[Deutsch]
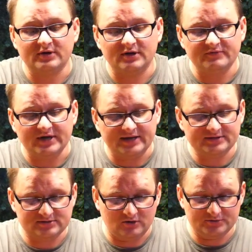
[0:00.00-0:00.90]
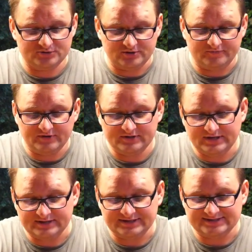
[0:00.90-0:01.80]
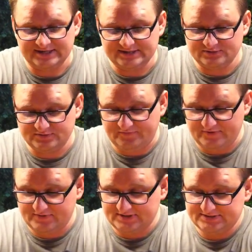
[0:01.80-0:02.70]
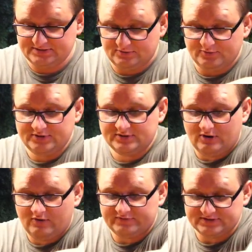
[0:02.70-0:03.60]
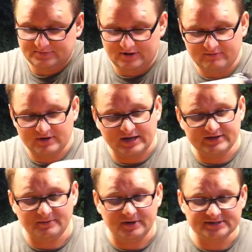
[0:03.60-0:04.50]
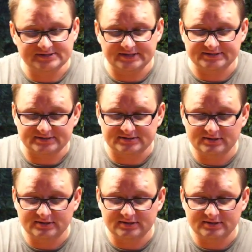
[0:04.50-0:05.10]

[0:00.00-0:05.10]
äh, wie Arndt es, glaube ich, schon erwähnt hat, Salz und Pfeffer sind noch nicht drauf. Das machen wir gleich aber als nächstes.